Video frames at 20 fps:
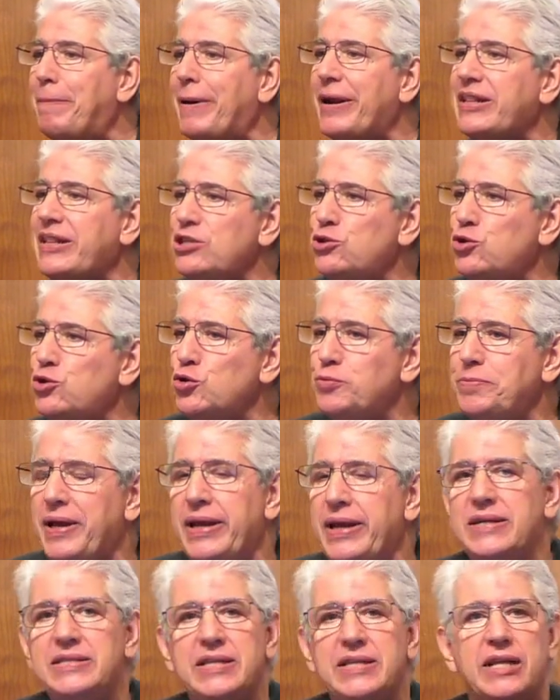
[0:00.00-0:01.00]
reparte sus
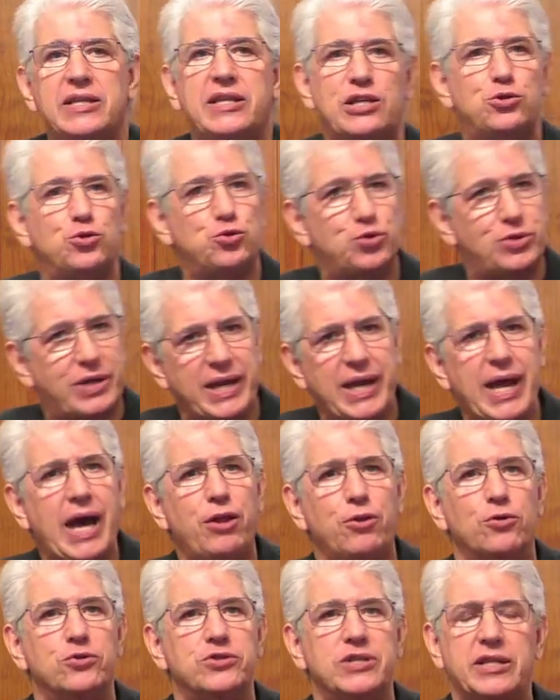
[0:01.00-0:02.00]
bienes entre sus
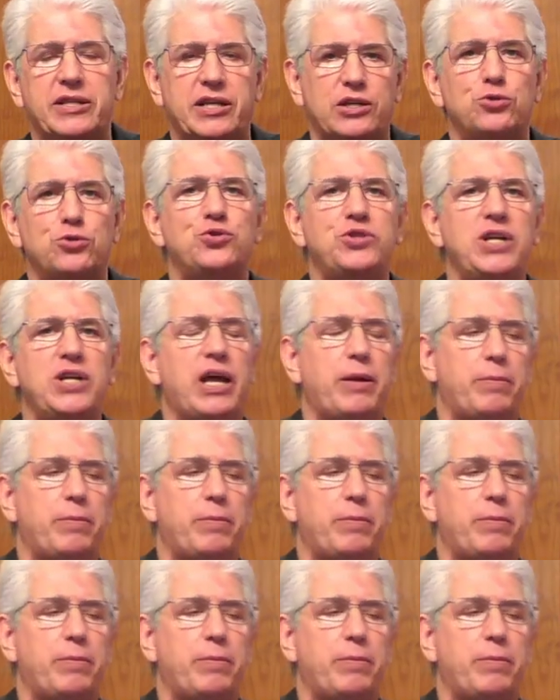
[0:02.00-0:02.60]
criados, entre sus